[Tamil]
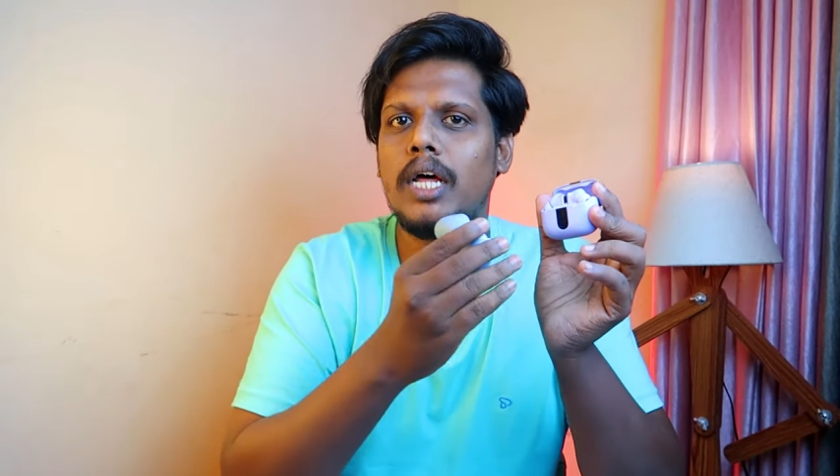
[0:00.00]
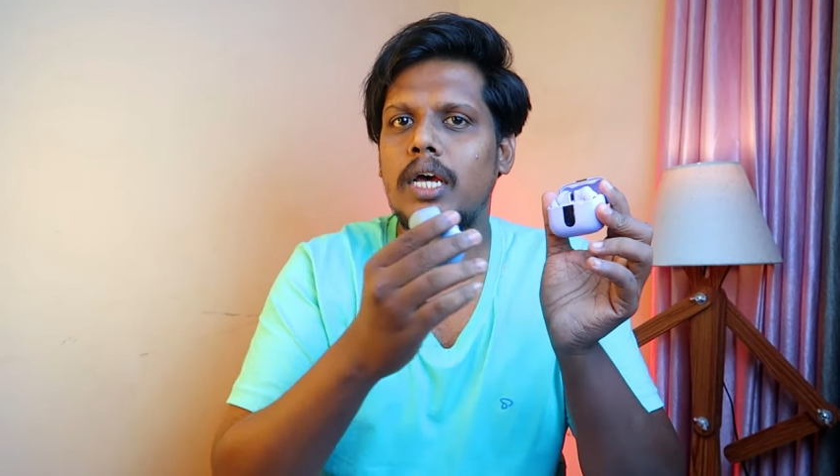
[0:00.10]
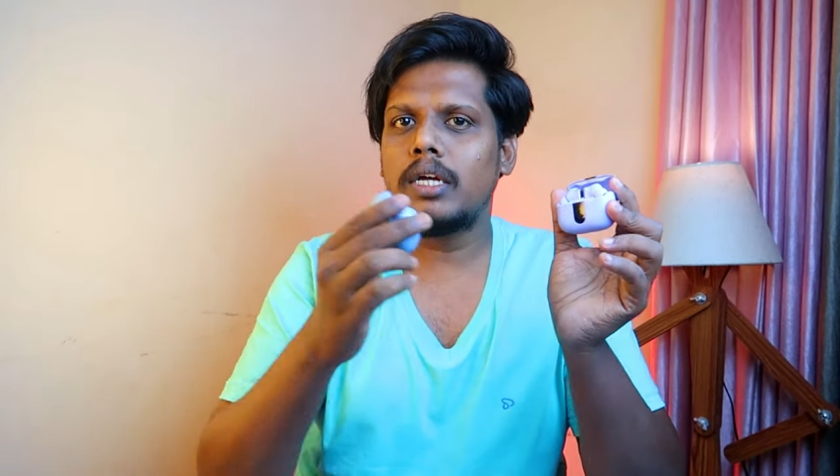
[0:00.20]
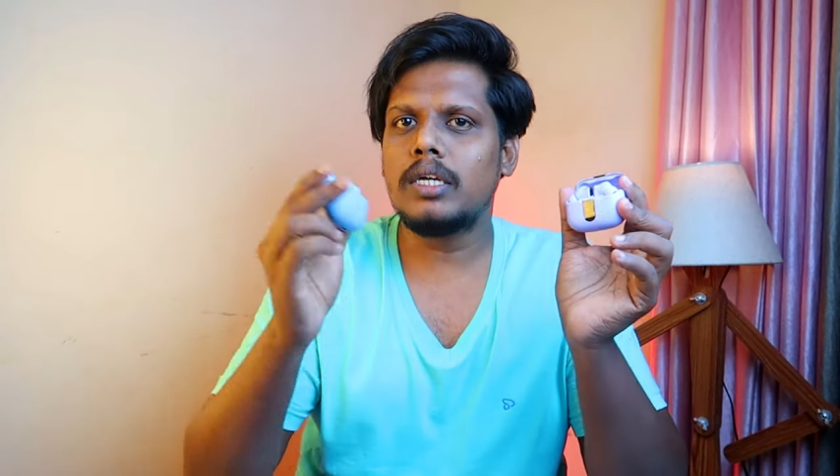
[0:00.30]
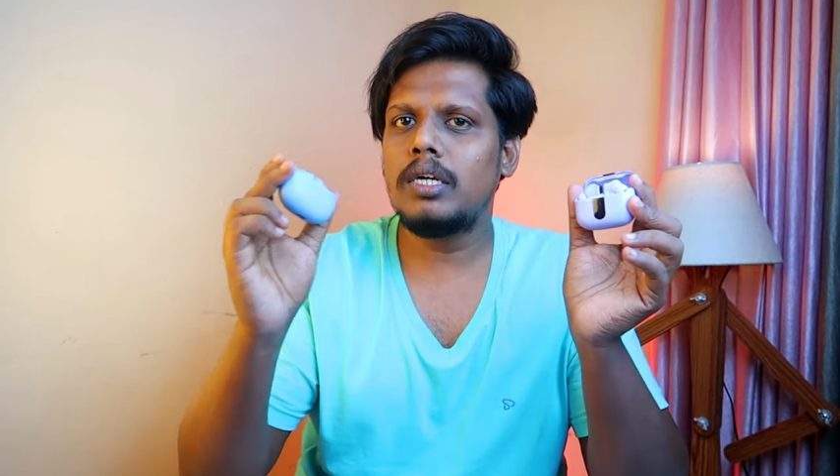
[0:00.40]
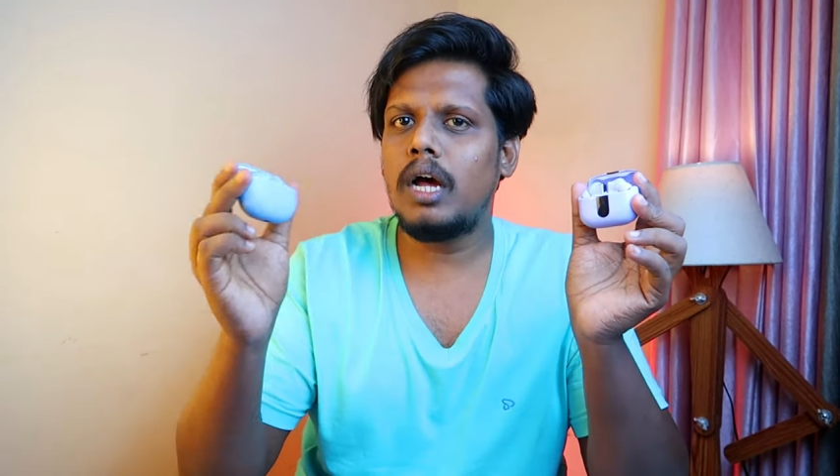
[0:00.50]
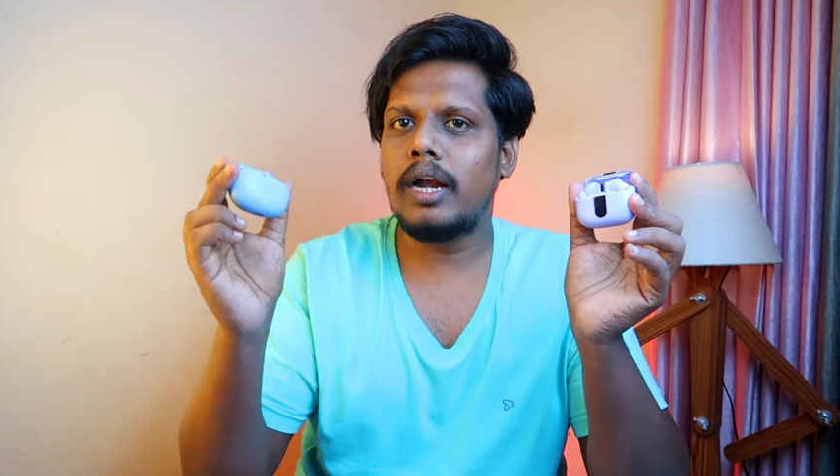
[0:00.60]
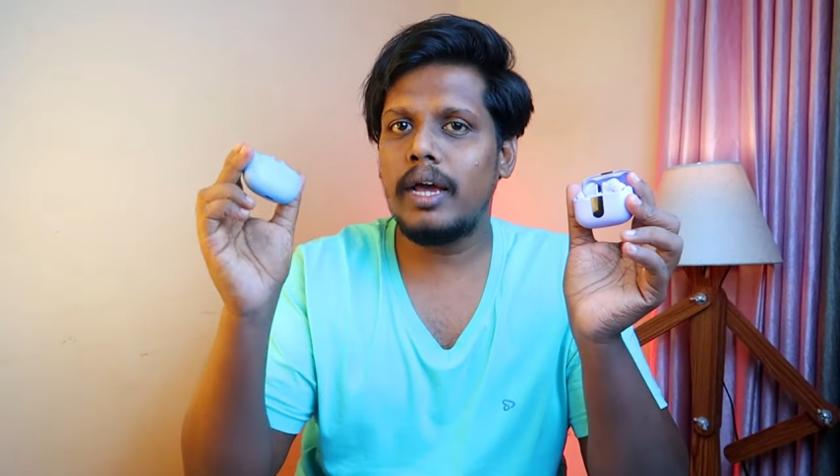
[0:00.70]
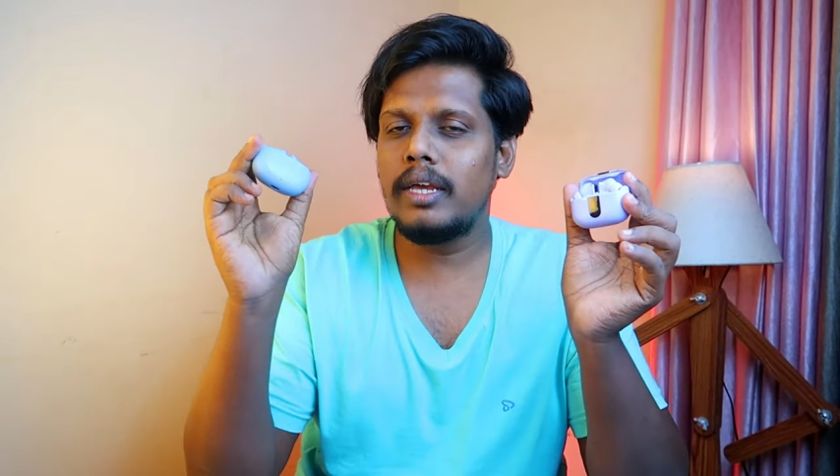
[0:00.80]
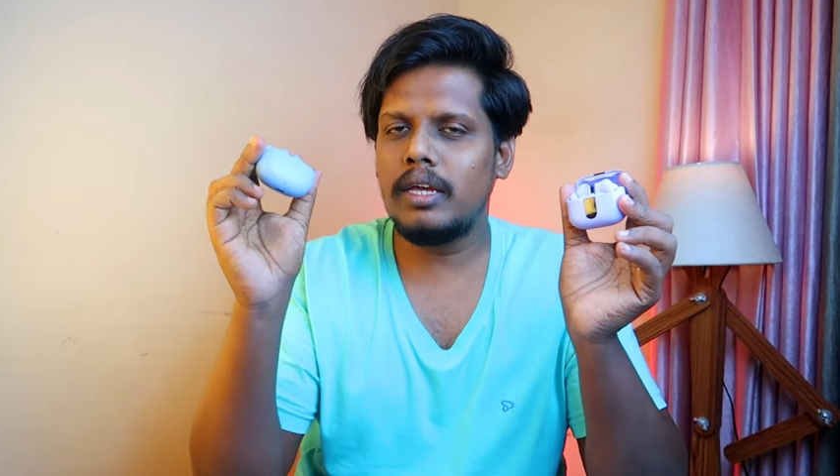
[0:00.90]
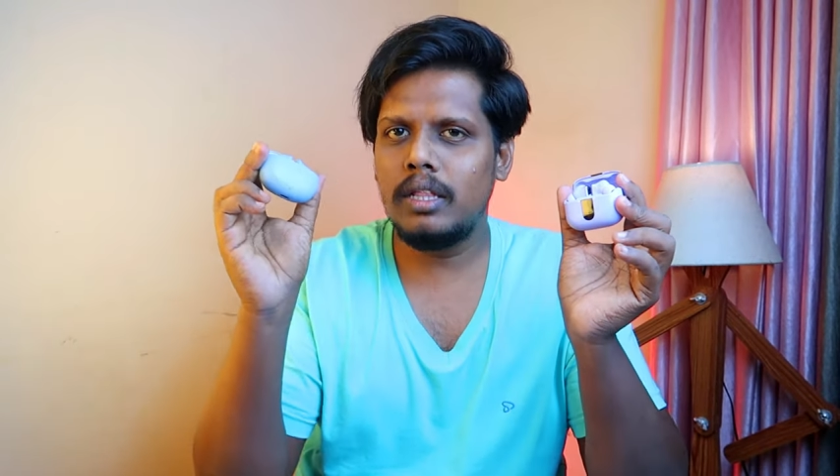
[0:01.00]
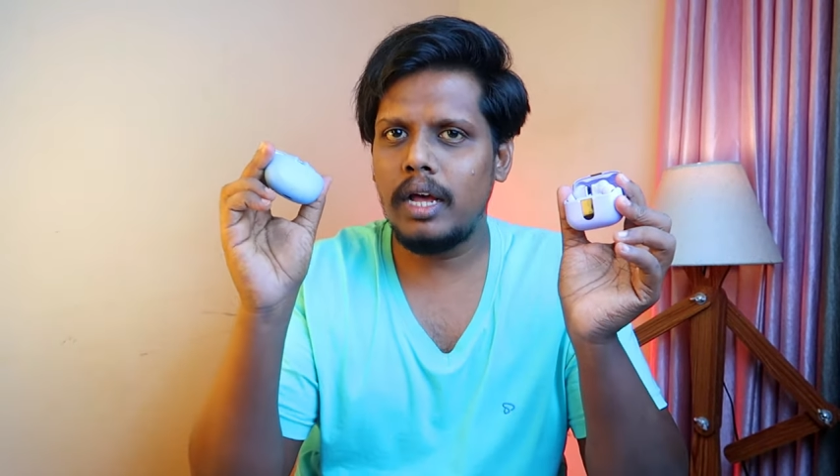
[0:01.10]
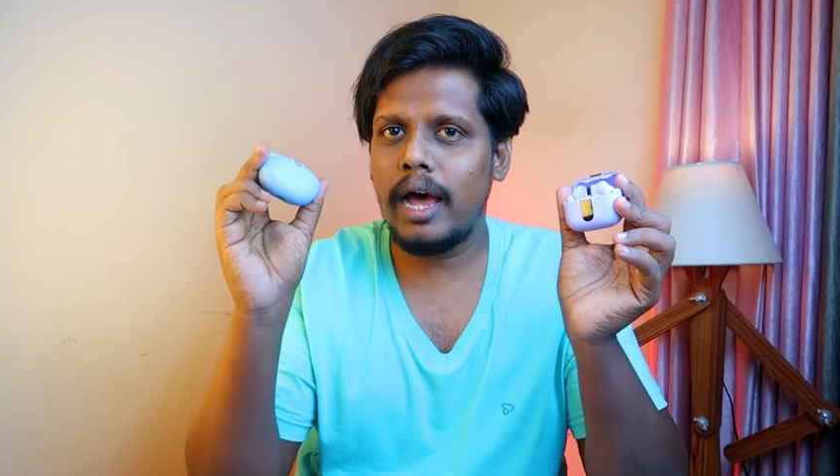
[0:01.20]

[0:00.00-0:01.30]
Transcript: தான் இருக்குது ஆனால் இந்த